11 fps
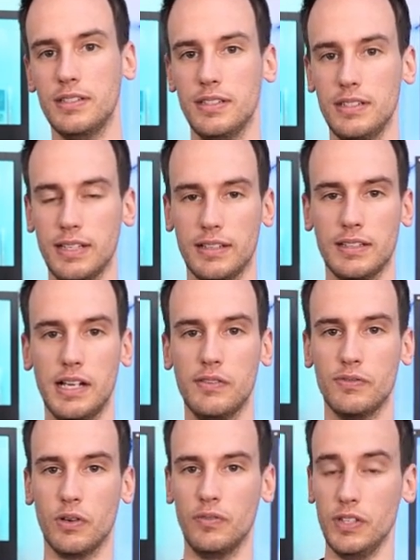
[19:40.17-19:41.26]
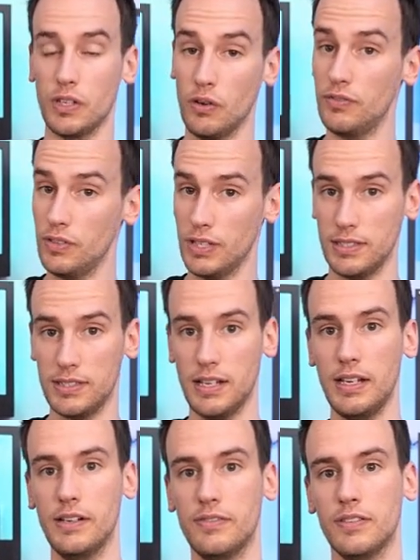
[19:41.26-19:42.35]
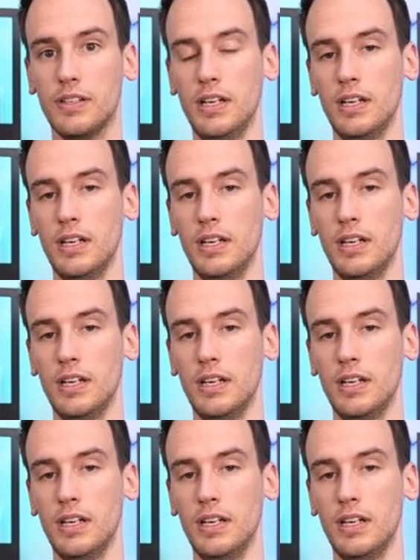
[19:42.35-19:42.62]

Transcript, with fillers: die nicht direkt helfen können, wir können finanziell helfen